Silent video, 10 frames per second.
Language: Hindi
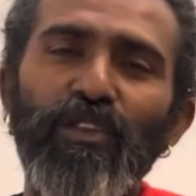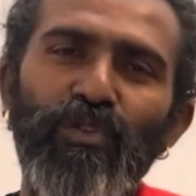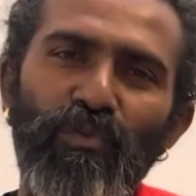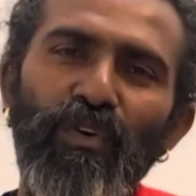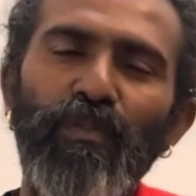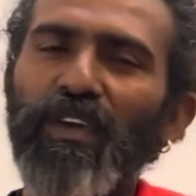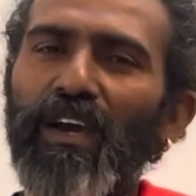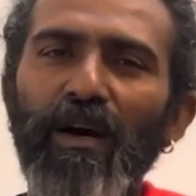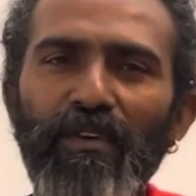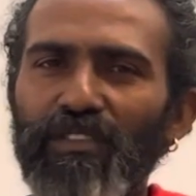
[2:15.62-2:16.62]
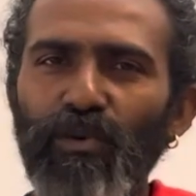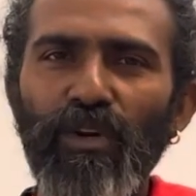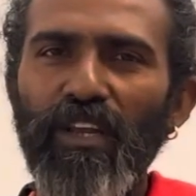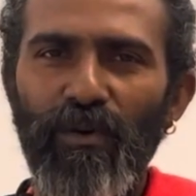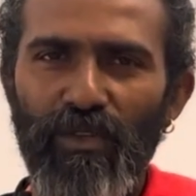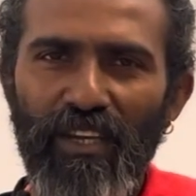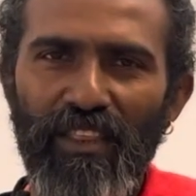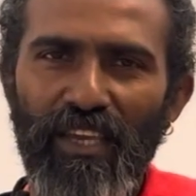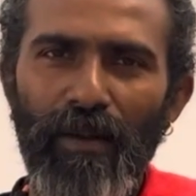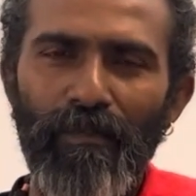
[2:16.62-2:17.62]
तो वो भी अमृतुल्य हो
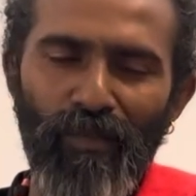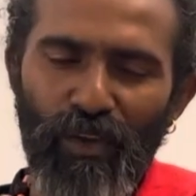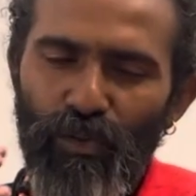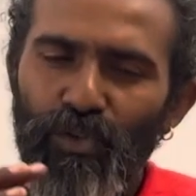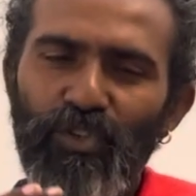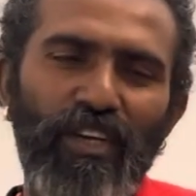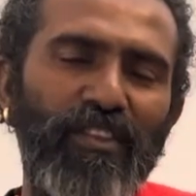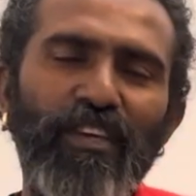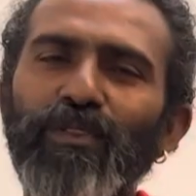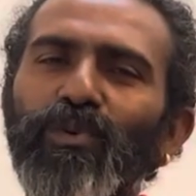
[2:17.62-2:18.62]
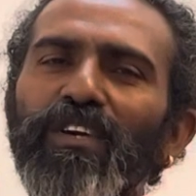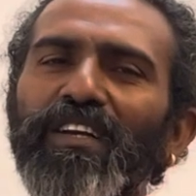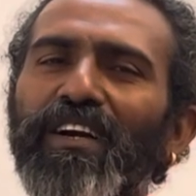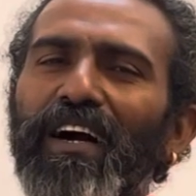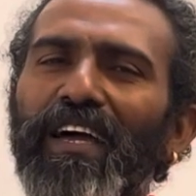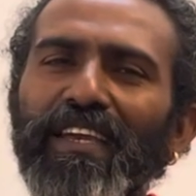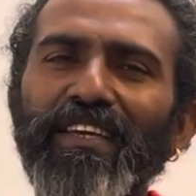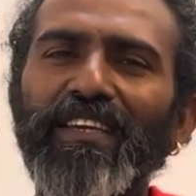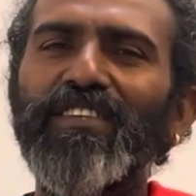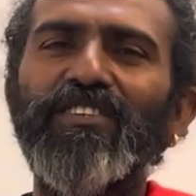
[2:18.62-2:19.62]
जाता है तो श्रद्धा तो एक अलग
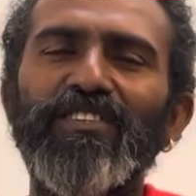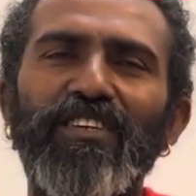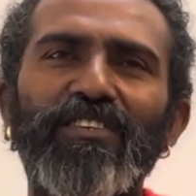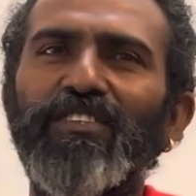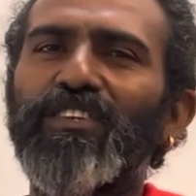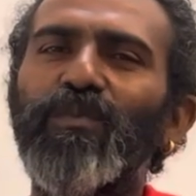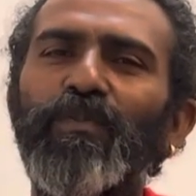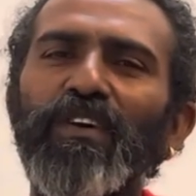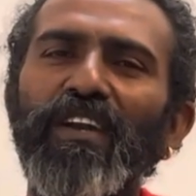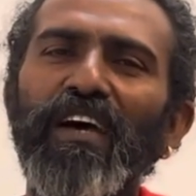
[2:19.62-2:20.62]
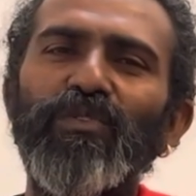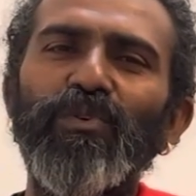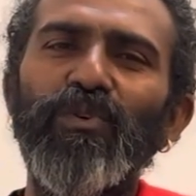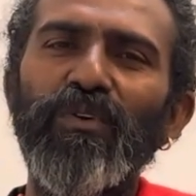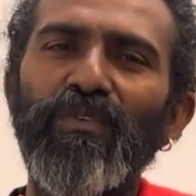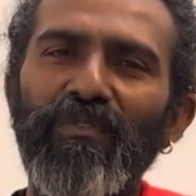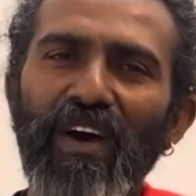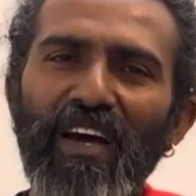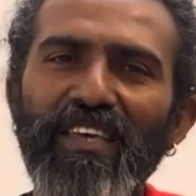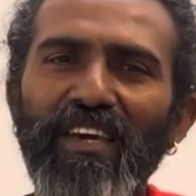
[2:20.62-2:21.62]
ही चीज है जिसके ऊपर ना तो कोई
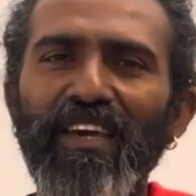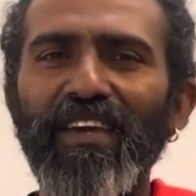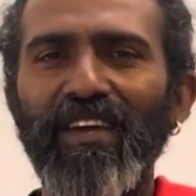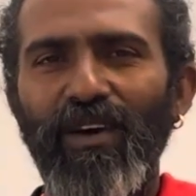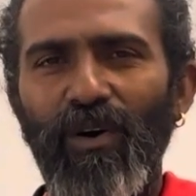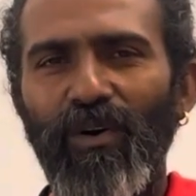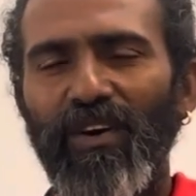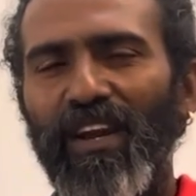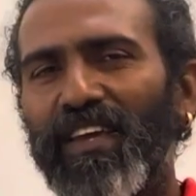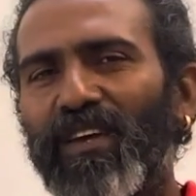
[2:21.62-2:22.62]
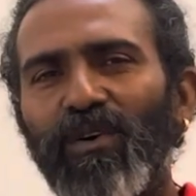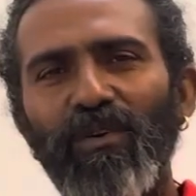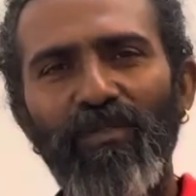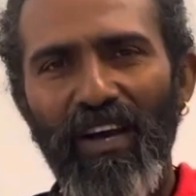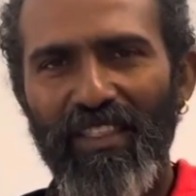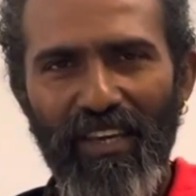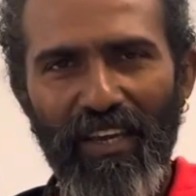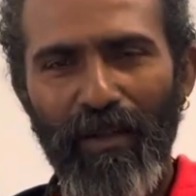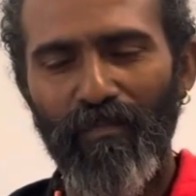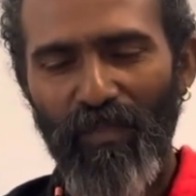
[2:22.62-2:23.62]
विवाद है और ना ही कोई वाद
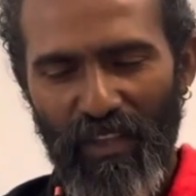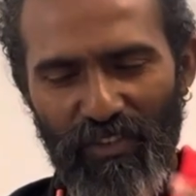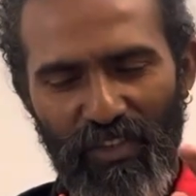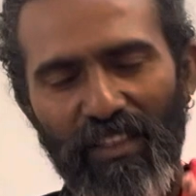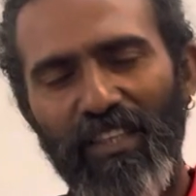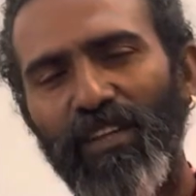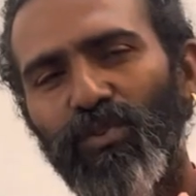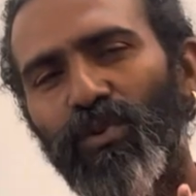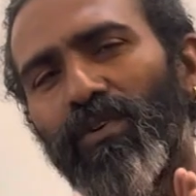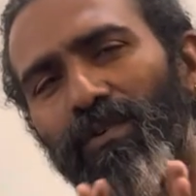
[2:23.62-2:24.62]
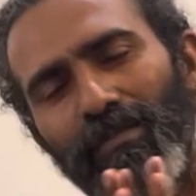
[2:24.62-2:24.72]
है श्रद्धा तो